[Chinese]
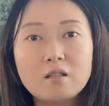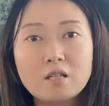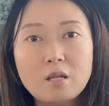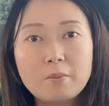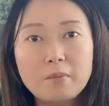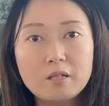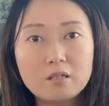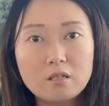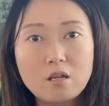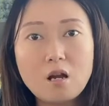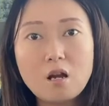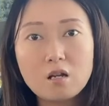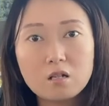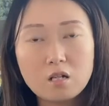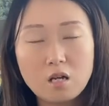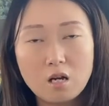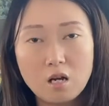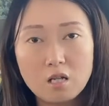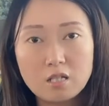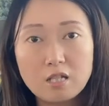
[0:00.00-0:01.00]
那么第二
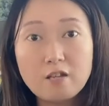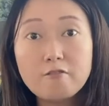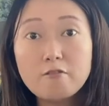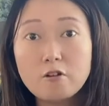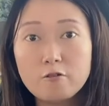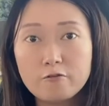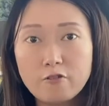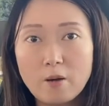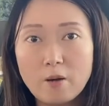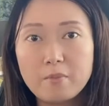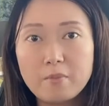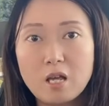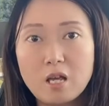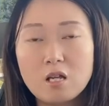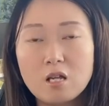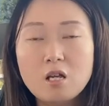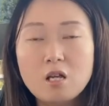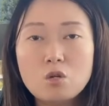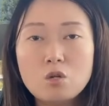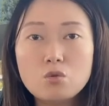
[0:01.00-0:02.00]
个，英文方
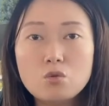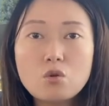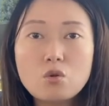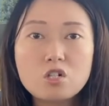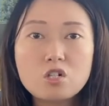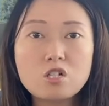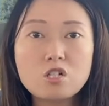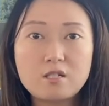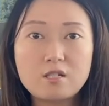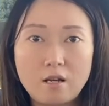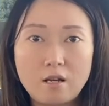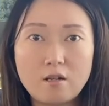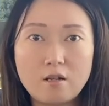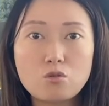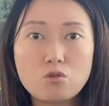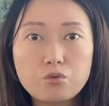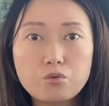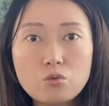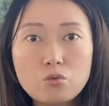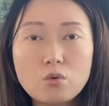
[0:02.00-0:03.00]
面，如果是想
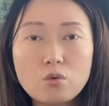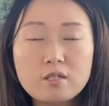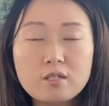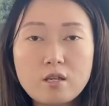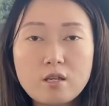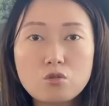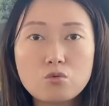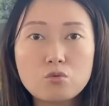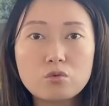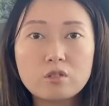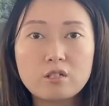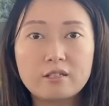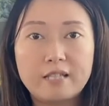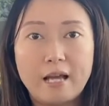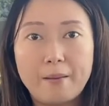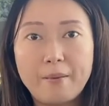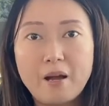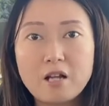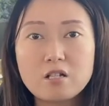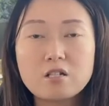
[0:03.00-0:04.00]
要出国念书的，
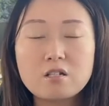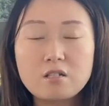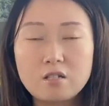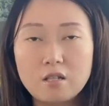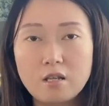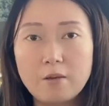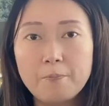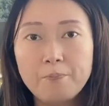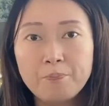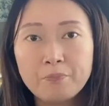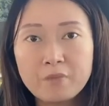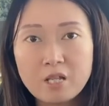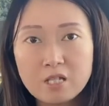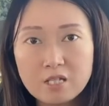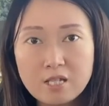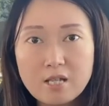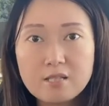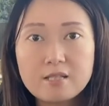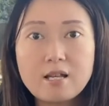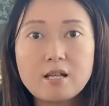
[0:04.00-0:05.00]
哪怕是你
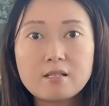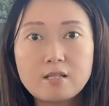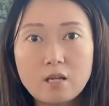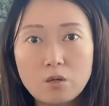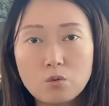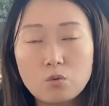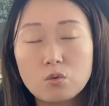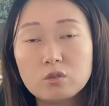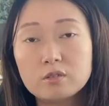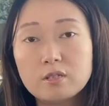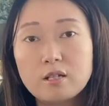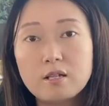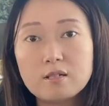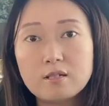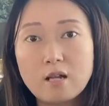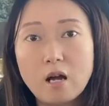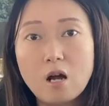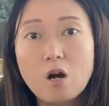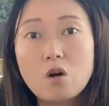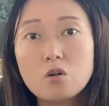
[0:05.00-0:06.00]
现在在国内，
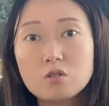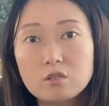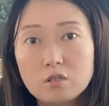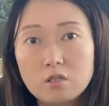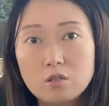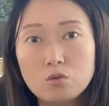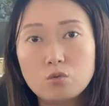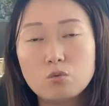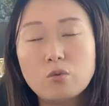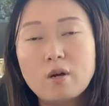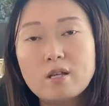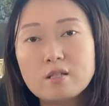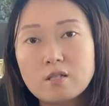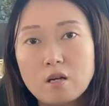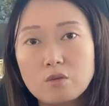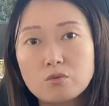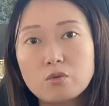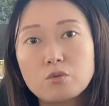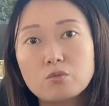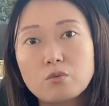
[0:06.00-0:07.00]
然后你读完
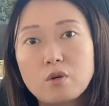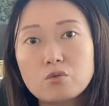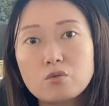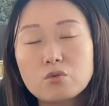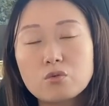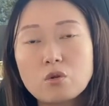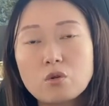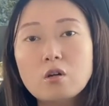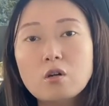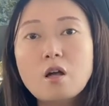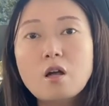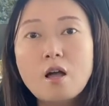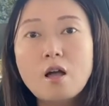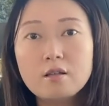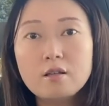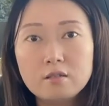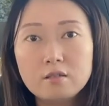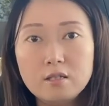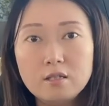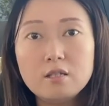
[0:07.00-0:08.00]
小学、读完初中，
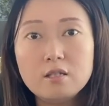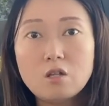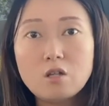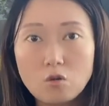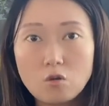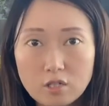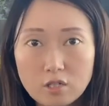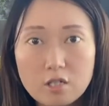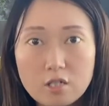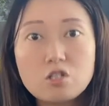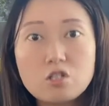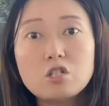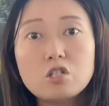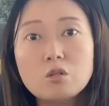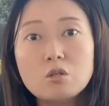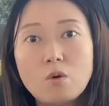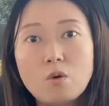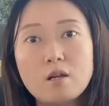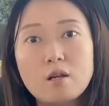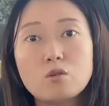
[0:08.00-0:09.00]
你有这个
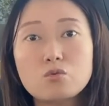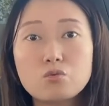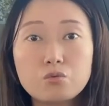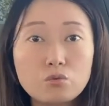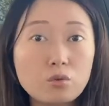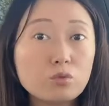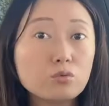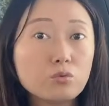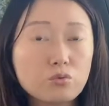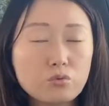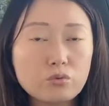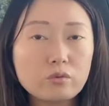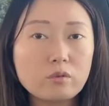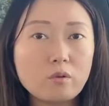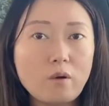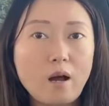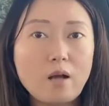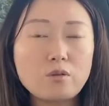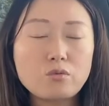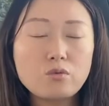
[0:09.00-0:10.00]
计划要出国读书
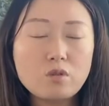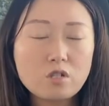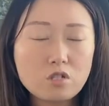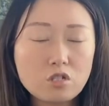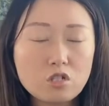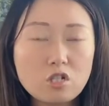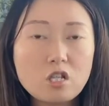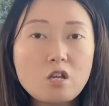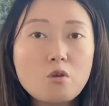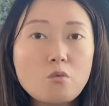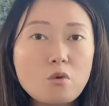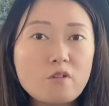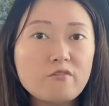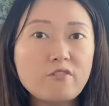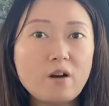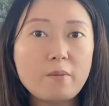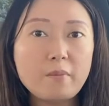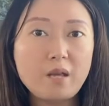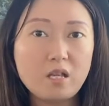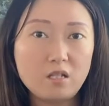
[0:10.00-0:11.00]
的话，确实英文
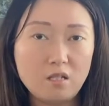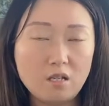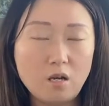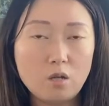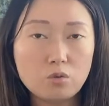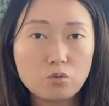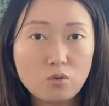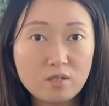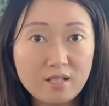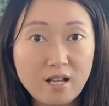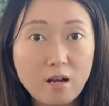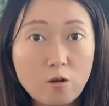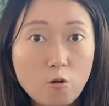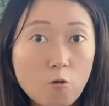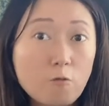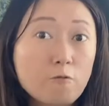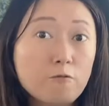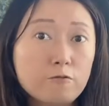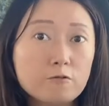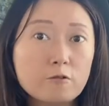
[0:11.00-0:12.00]
方面你要多下
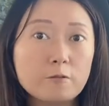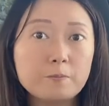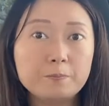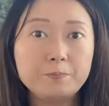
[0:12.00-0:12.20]
功夫，